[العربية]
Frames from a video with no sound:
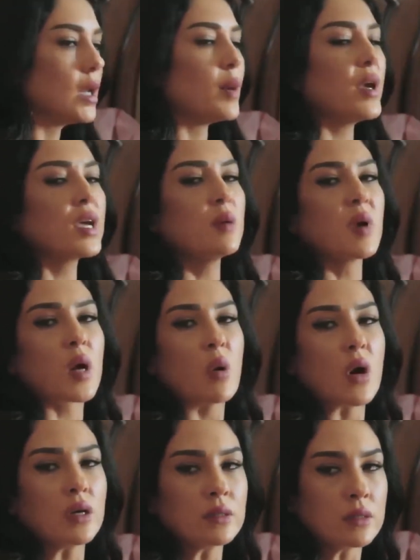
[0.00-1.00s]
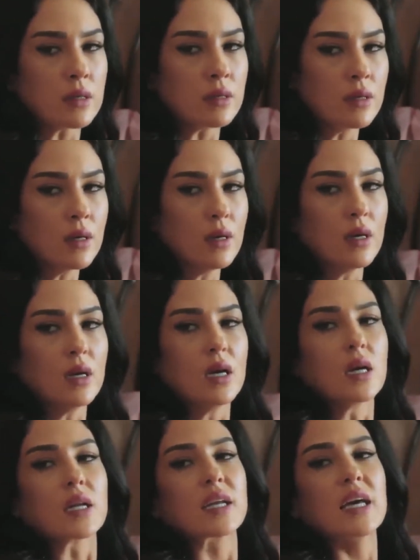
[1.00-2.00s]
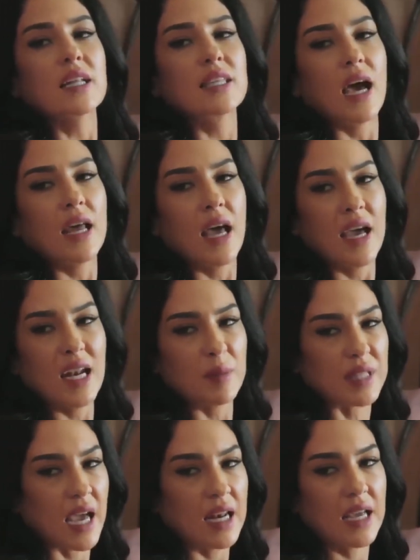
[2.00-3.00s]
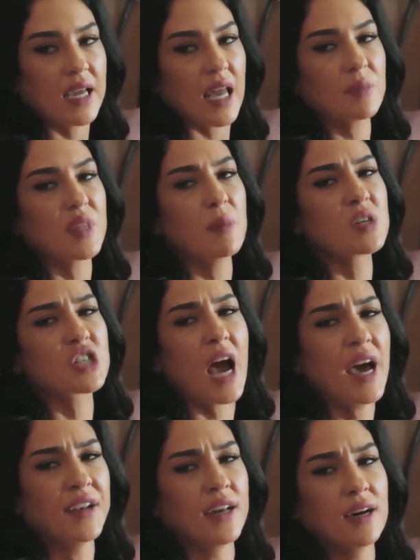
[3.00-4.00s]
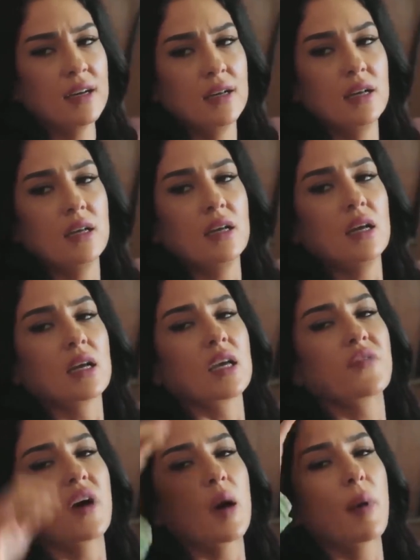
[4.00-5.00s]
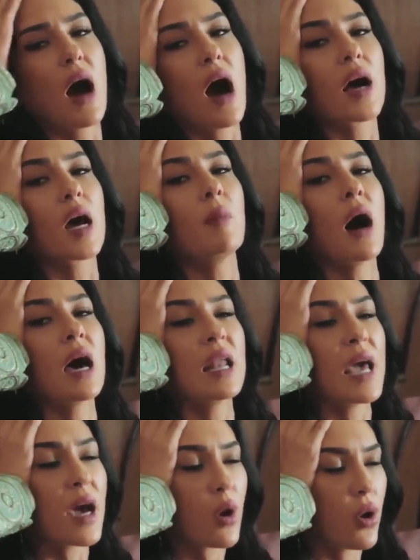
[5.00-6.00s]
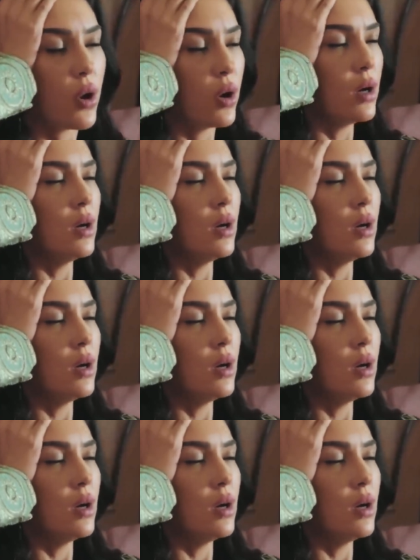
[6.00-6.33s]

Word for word: لما يجي مروان رجاله العيله هي اللي بتحل الكلام ده مش احنا كفايه بقى حرام عليكم